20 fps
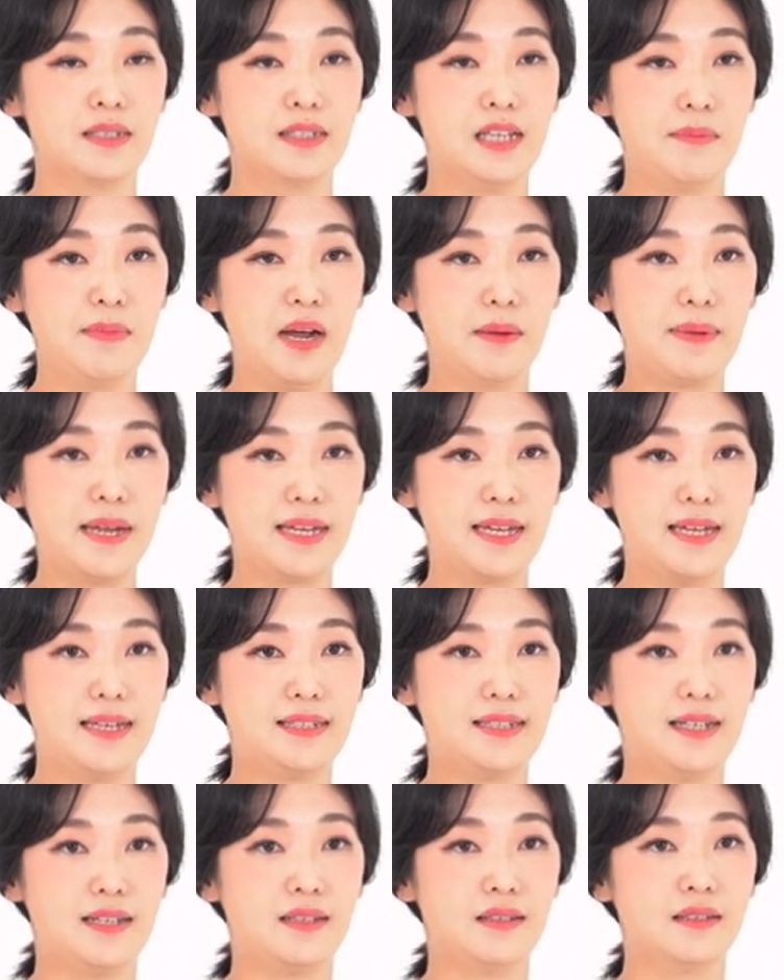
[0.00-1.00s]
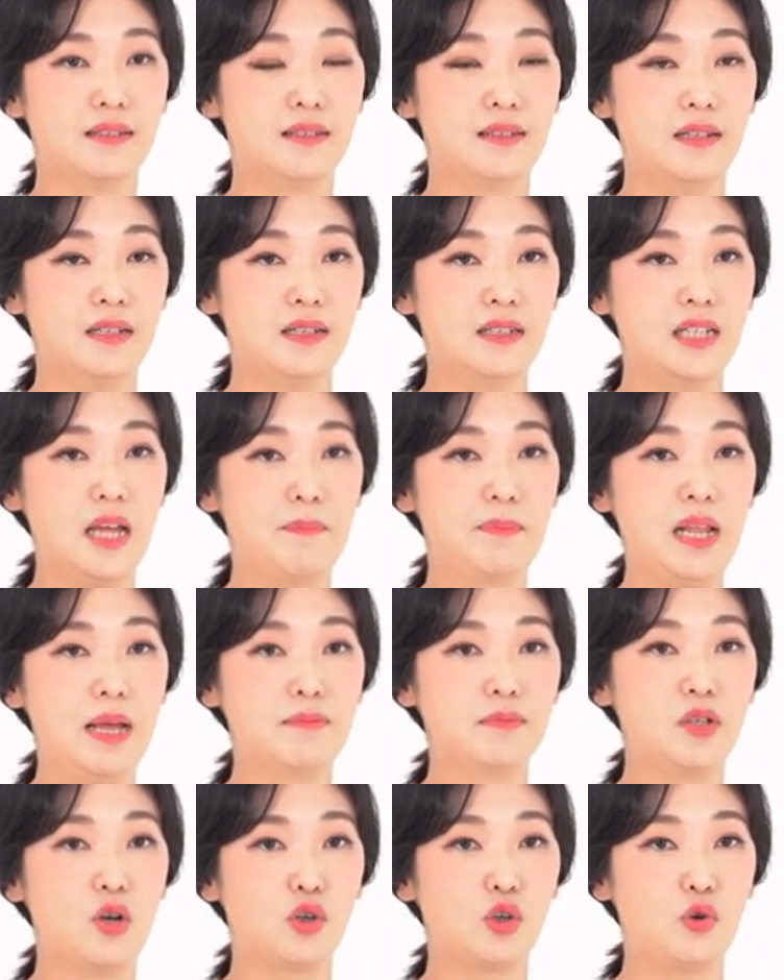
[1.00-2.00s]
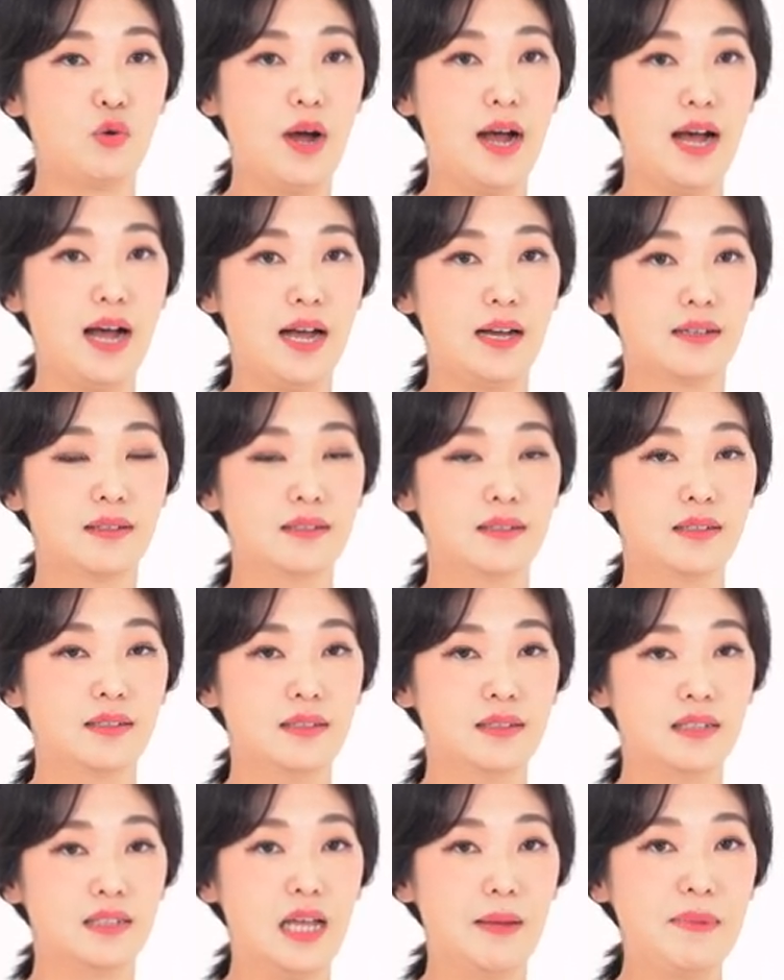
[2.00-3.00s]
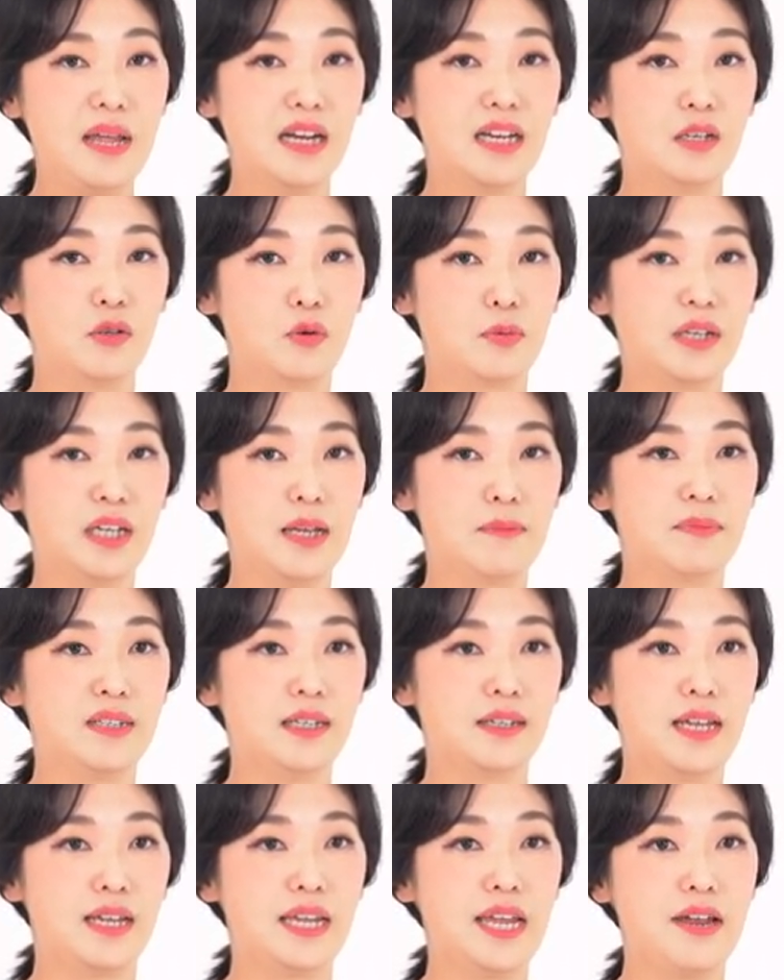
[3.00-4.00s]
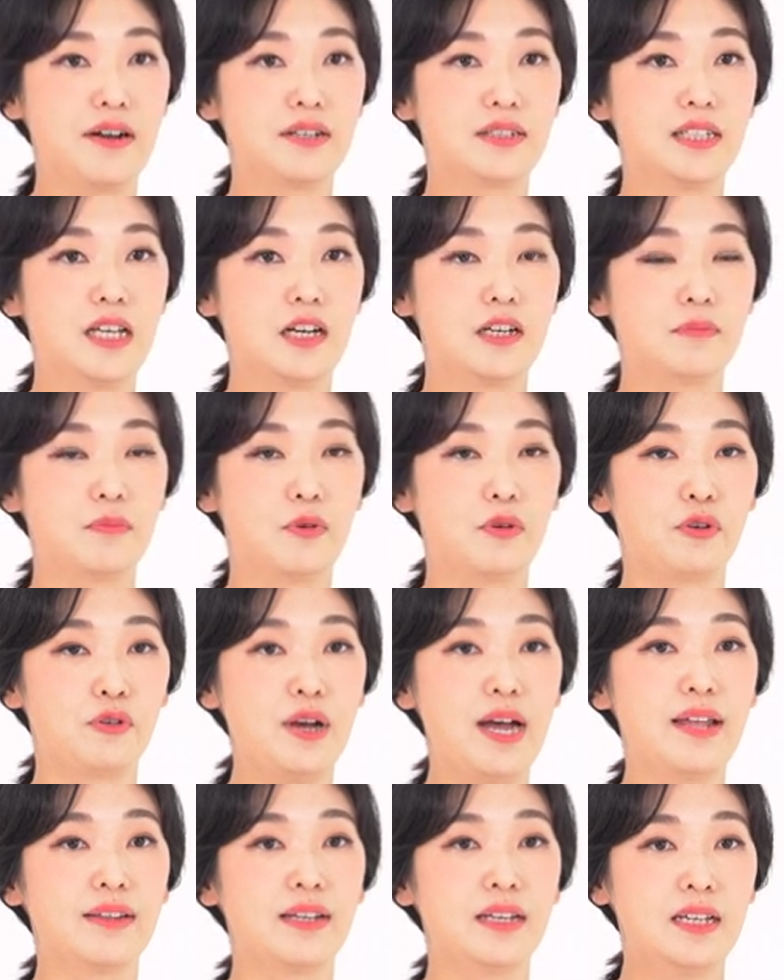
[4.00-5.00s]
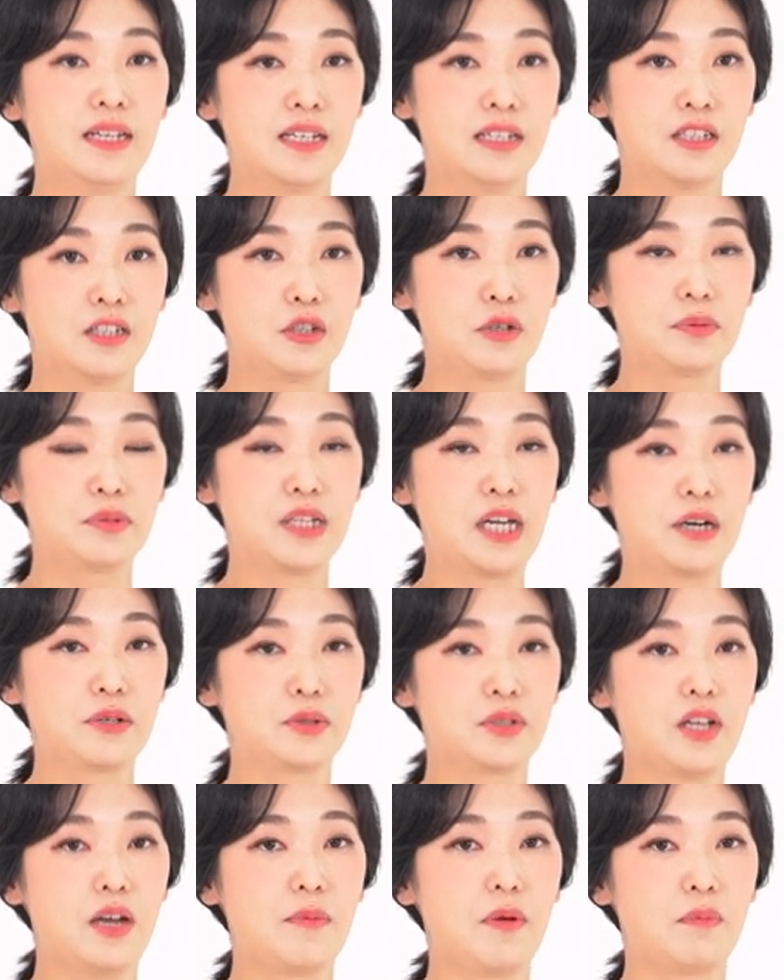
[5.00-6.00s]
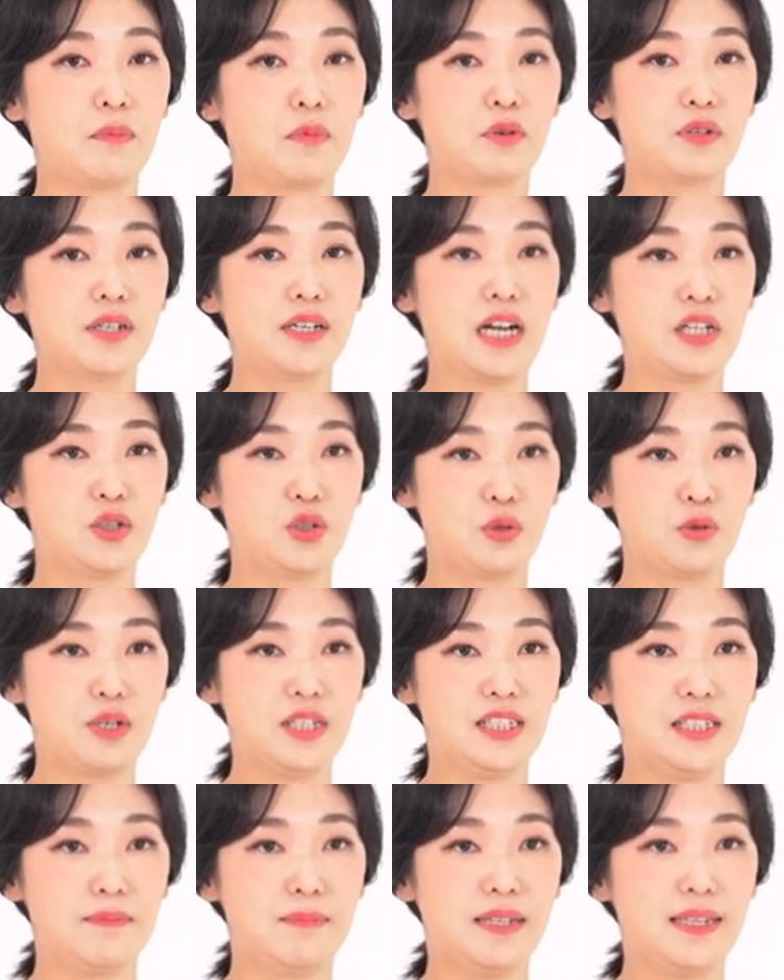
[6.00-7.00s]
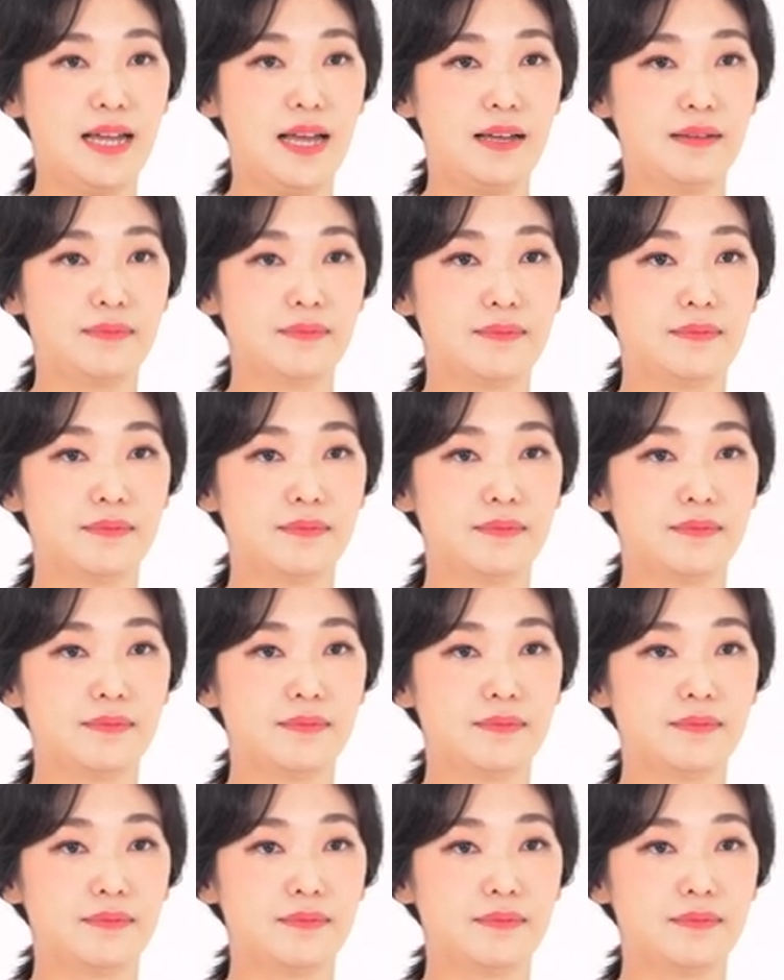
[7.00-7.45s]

삼양패키징, 삼남석유화학, 삼양이노캠 등의 계열사를 보유한 그룹사로서 면모를 갖추고 있습니다.